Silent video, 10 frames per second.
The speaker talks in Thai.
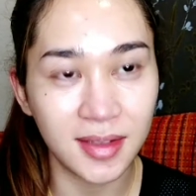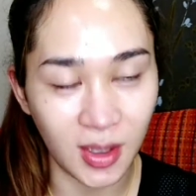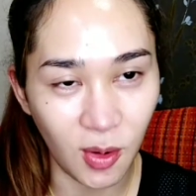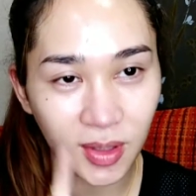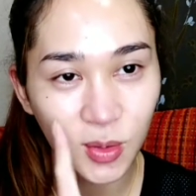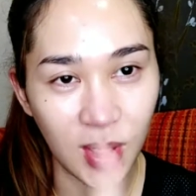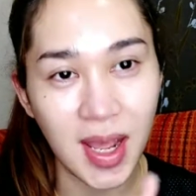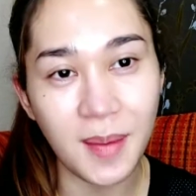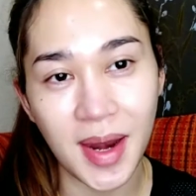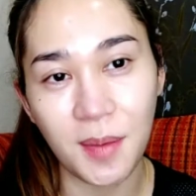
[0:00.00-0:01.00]
แต่ว่าตัว
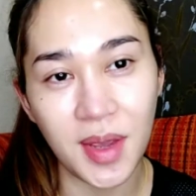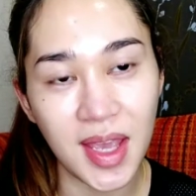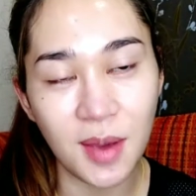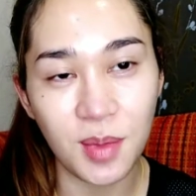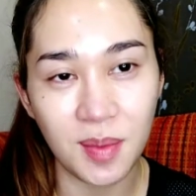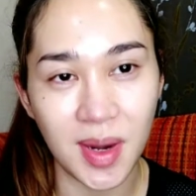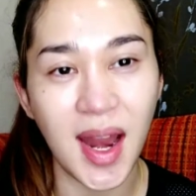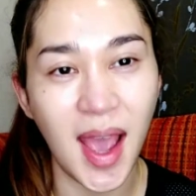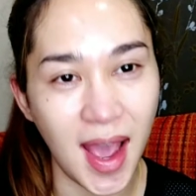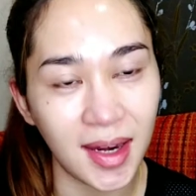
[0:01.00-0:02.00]
นี้มันทำให้เกมมีปัญ
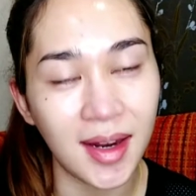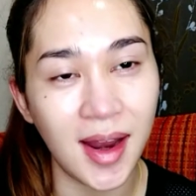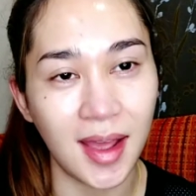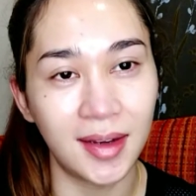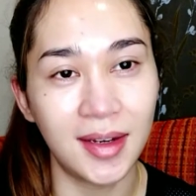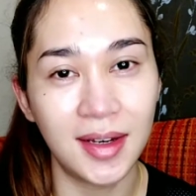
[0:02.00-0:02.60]
หานั่นแหละ